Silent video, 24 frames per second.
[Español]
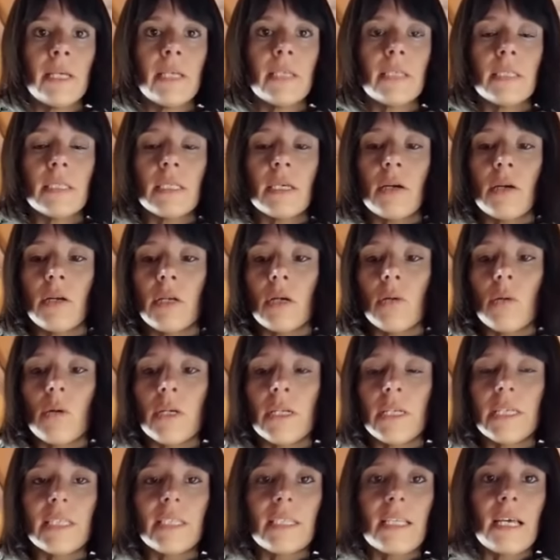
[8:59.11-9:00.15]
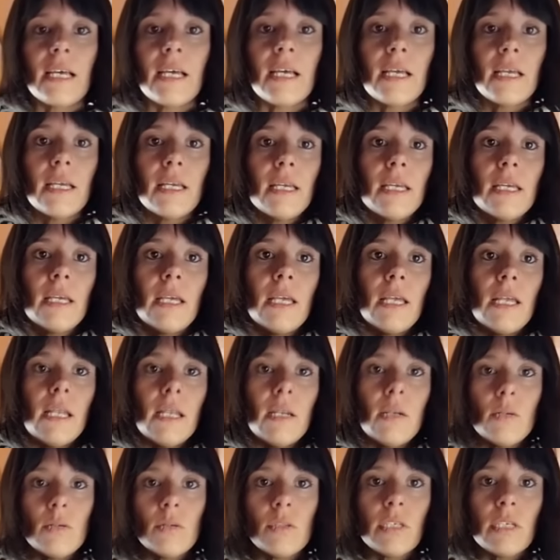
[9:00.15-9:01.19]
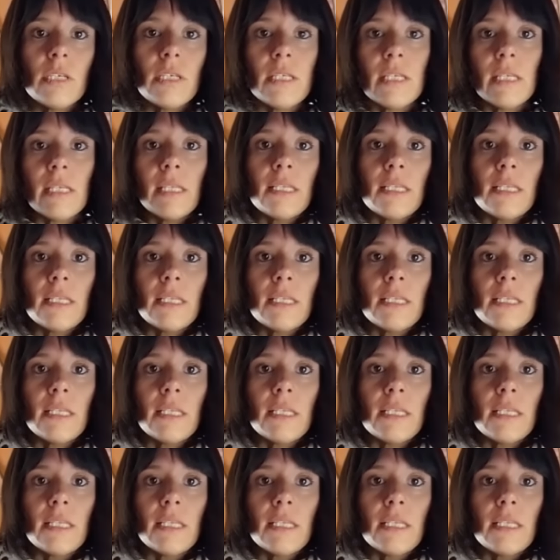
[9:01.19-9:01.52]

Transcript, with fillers: Así que ahora Juan está en la lucha de